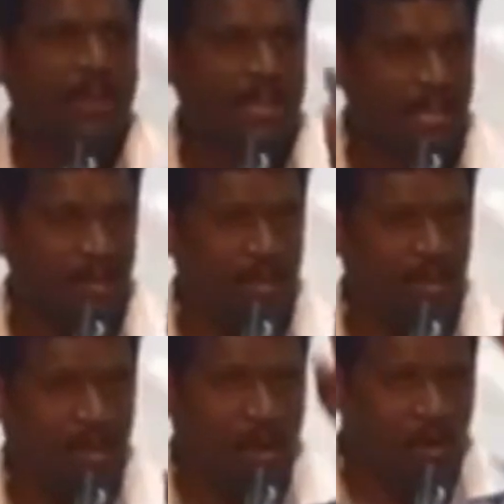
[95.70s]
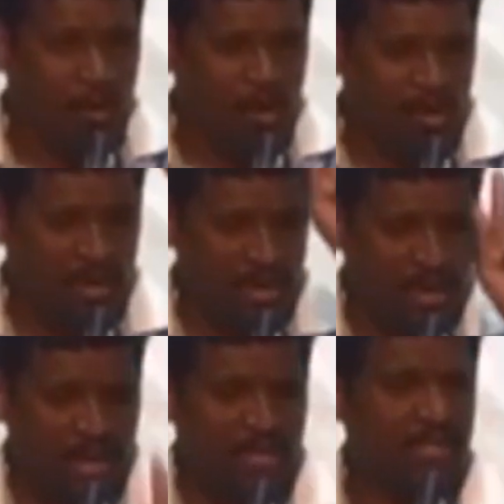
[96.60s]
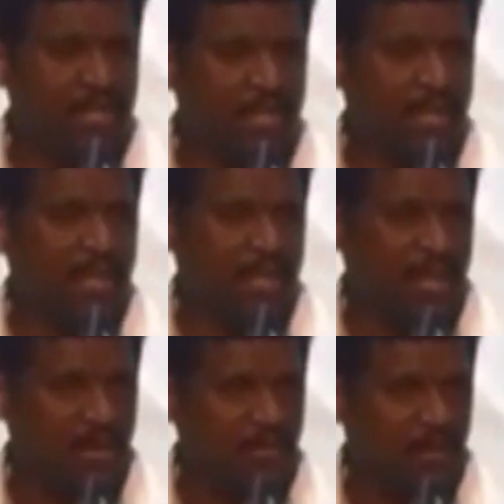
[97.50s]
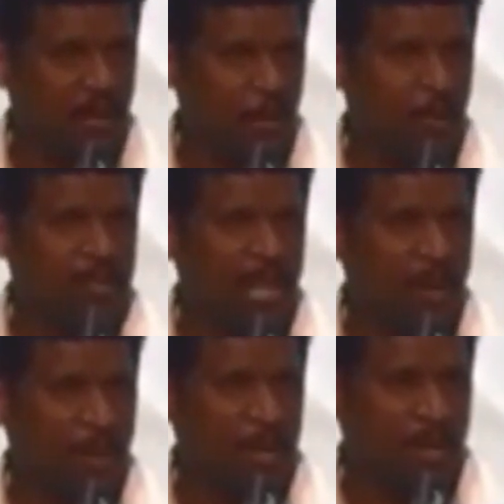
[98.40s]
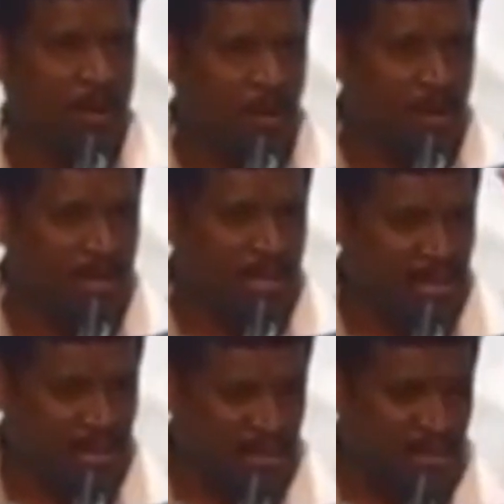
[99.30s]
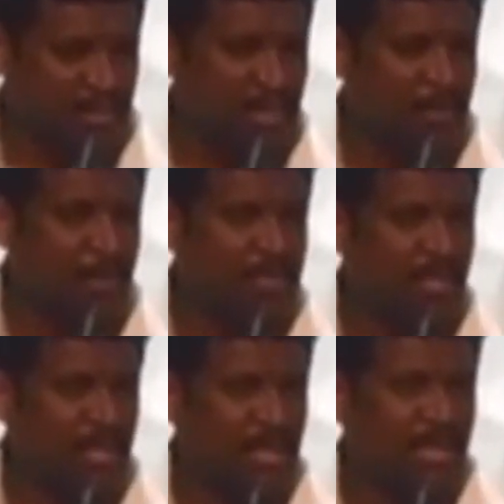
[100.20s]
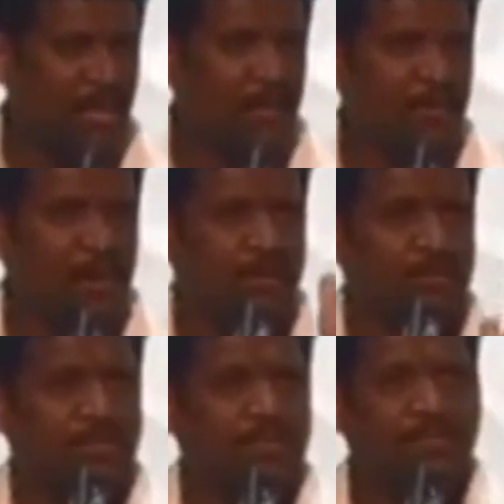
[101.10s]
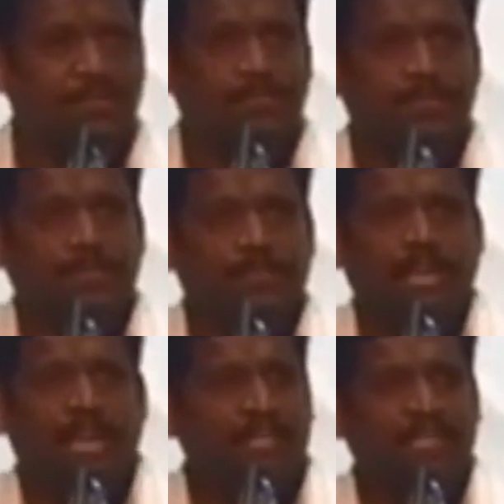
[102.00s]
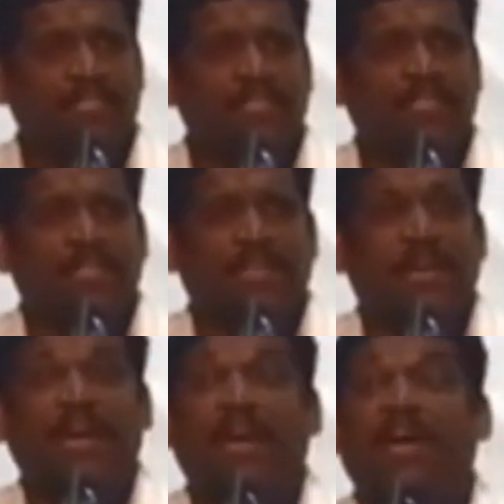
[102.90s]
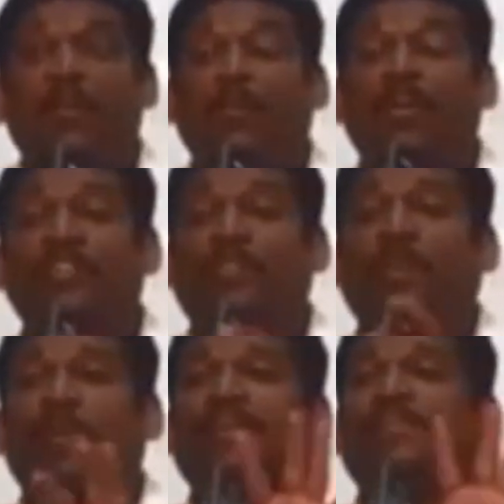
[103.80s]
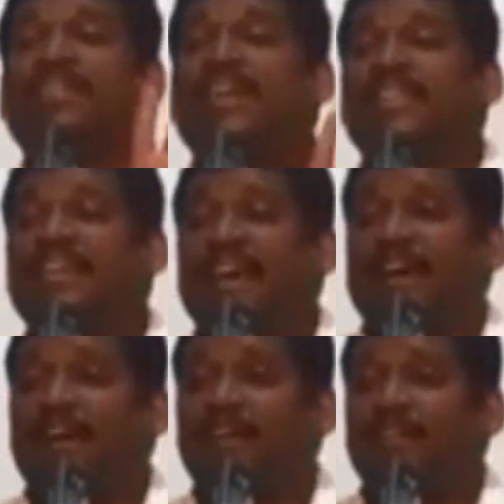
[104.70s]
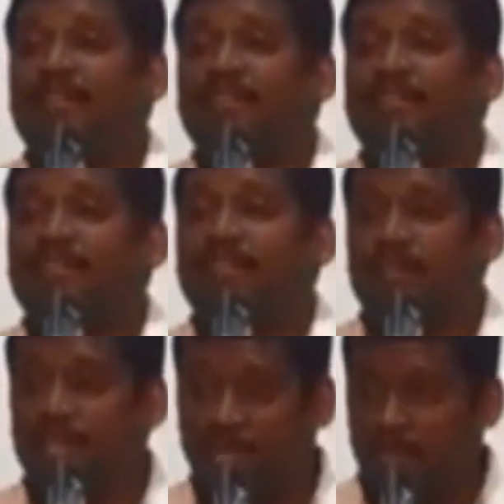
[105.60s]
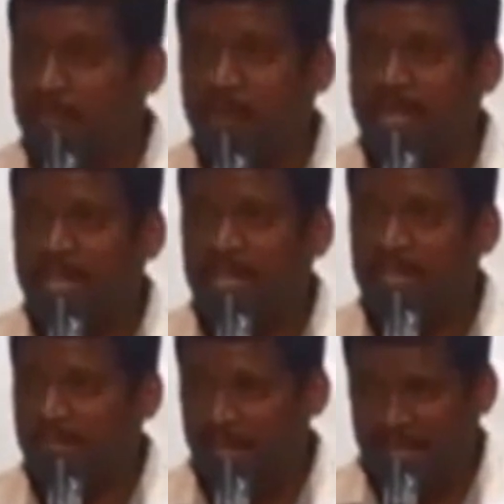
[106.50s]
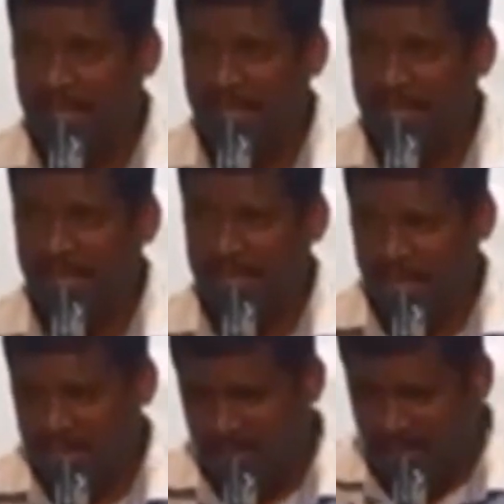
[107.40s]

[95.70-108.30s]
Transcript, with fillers: அப்போ நீங்கள் என்ன பண்ணணும் உங்கள் நாக்குக்கு எவ்வளோ உப்பு தேவைப்படுதோ கரெக்டாக சாப்பிட்டா தான் கிட்னி குணமாகும் அடுத்தது பொடி உப்பை பயன்படுத்தாதீங்க கல்லுப்பை வாங்கிட்டு வந்து